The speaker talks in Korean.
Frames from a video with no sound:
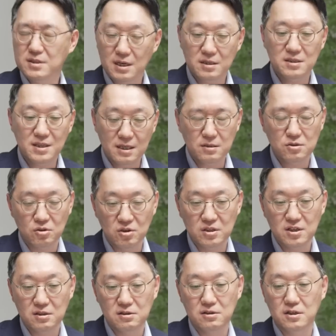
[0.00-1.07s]
싼, 싼
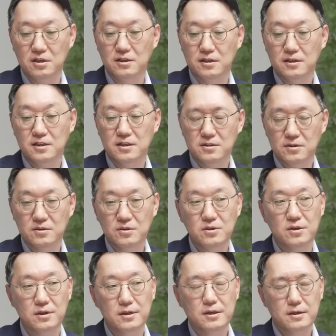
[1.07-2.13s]
전기차들이 네.
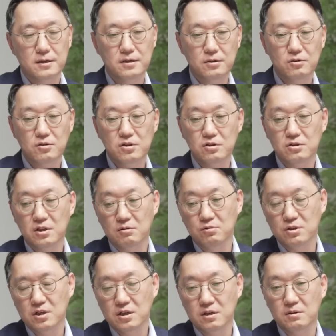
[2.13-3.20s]
있어서 그런 것들
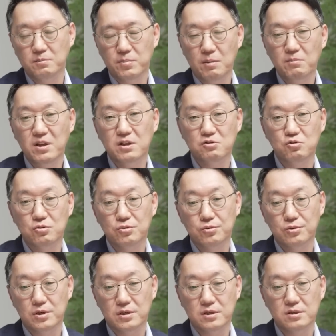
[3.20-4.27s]
때문에 판매
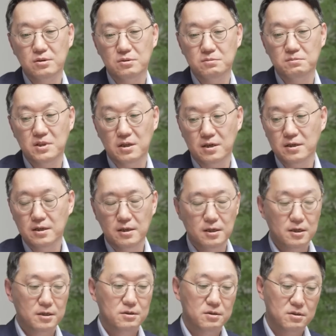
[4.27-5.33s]
대수가 큰 겁니다. 네.
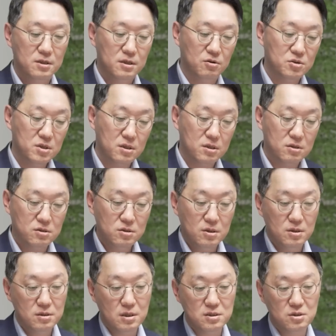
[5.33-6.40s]
그런데 어쨌든
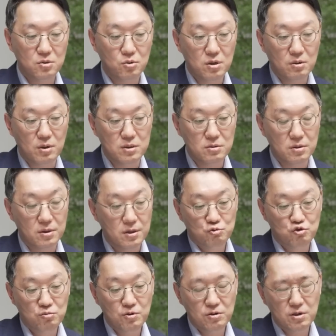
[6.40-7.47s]
다시 돌아와서
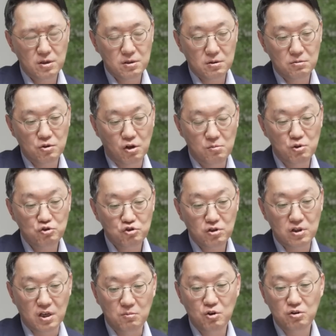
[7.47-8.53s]
주변에 10명
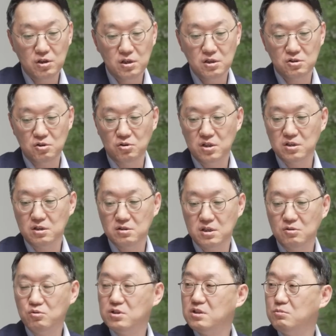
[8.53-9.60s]
중에 4명이 전기차를
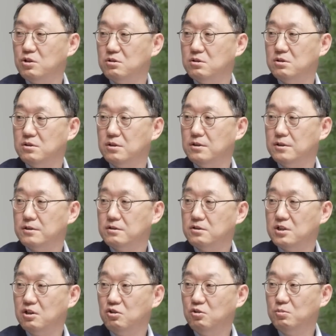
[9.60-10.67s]
사고 있으면은 네. 그
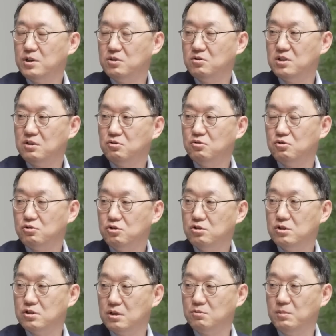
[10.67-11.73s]
산업의
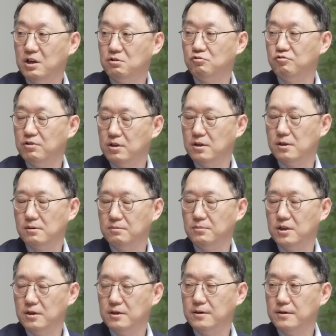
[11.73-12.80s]
성장률은 이제 많이 둔화될
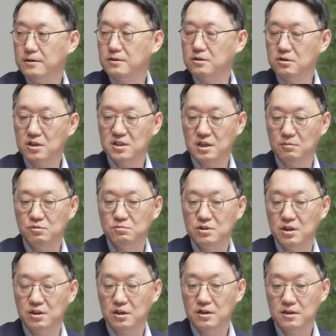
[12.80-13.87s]
겁니다. 음. 그렇게 잡으면
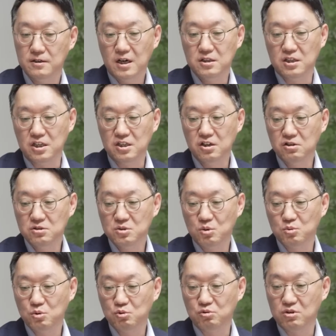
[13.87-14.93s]
되니까 한 2년
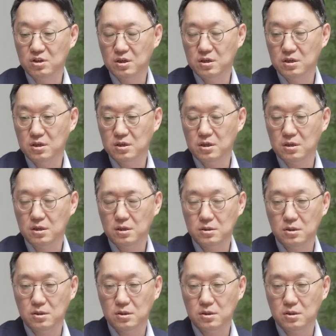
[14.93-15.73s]
정도 뒤에